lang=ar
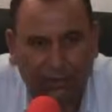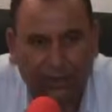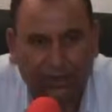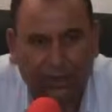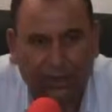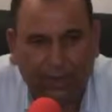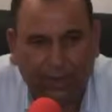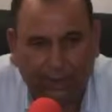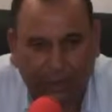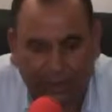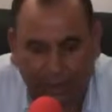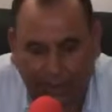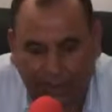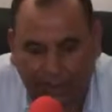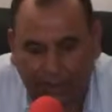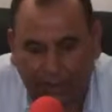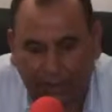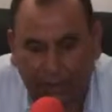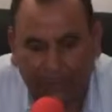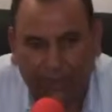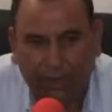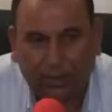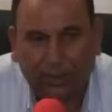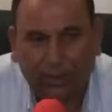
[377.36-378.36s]
وبدا
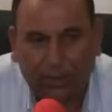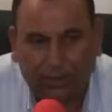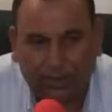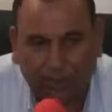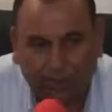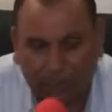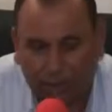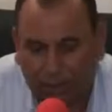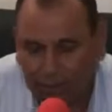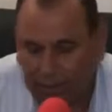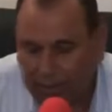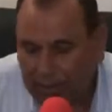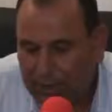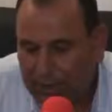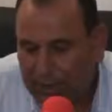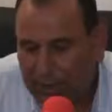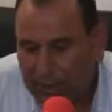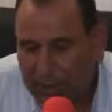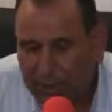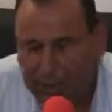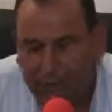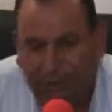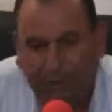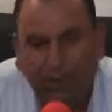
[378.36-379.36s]
يبتزني باش نخرج
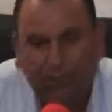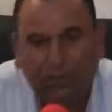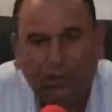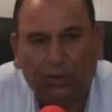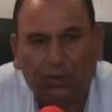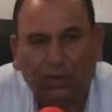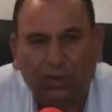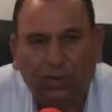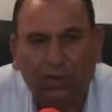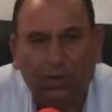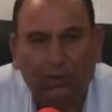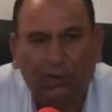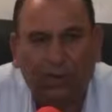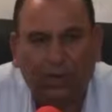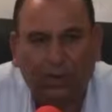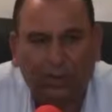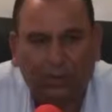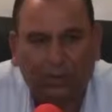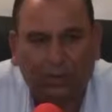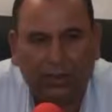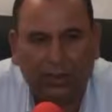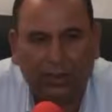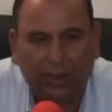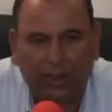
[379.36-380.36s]
يمكن نقتلو ولا
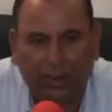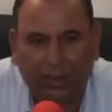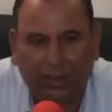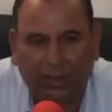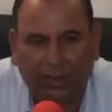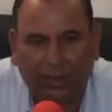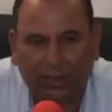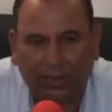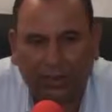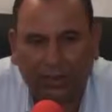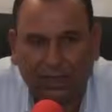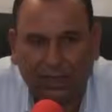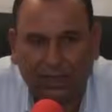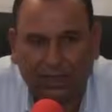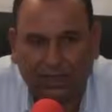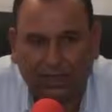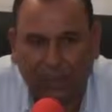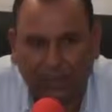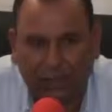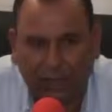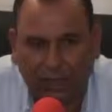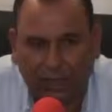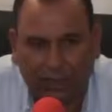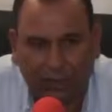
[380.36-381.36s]
يقتلني هذاك غير
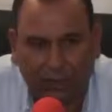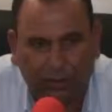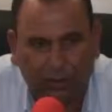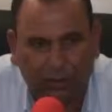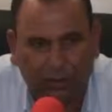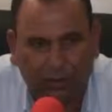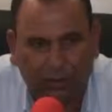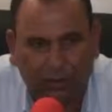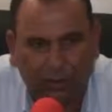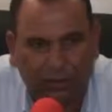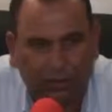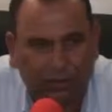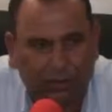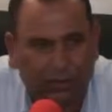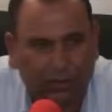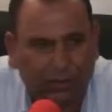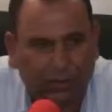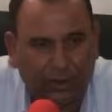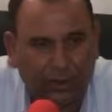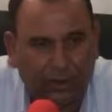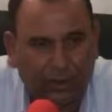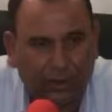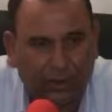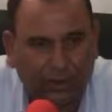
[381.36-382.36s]
شحنه
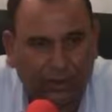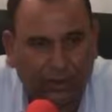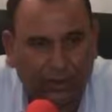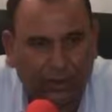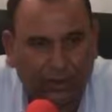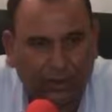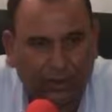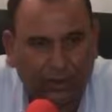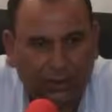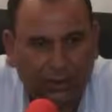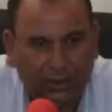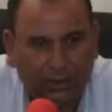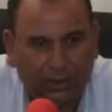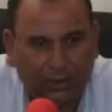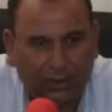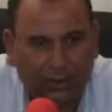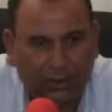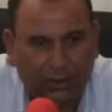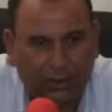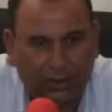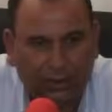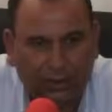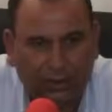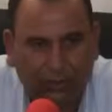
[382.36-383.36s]
وصافطو لي
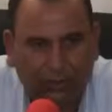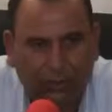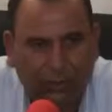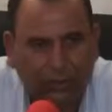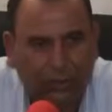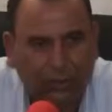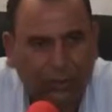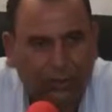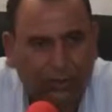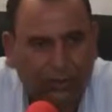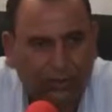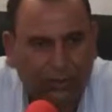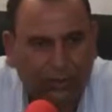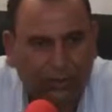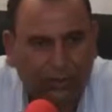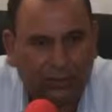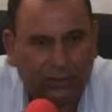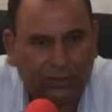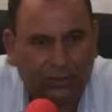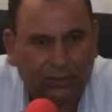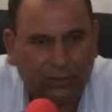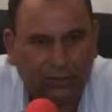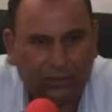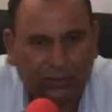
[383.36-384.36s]
هو غير
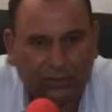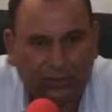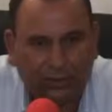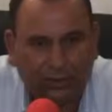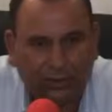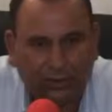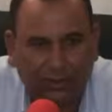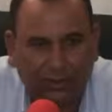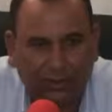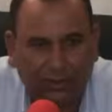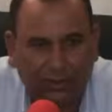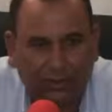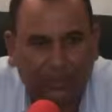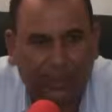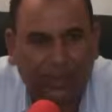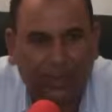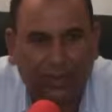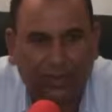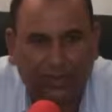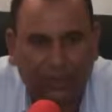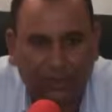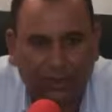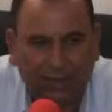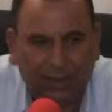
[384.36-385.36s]
خصو يدير
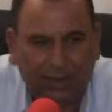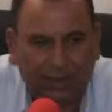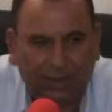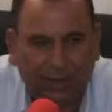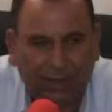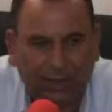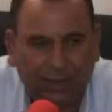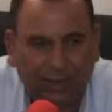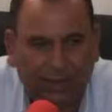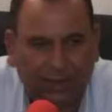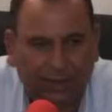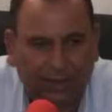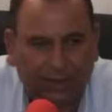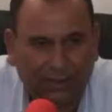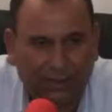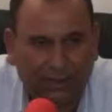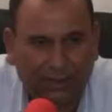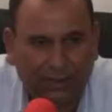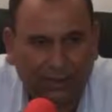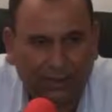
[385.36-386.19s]
لي مشاكل انا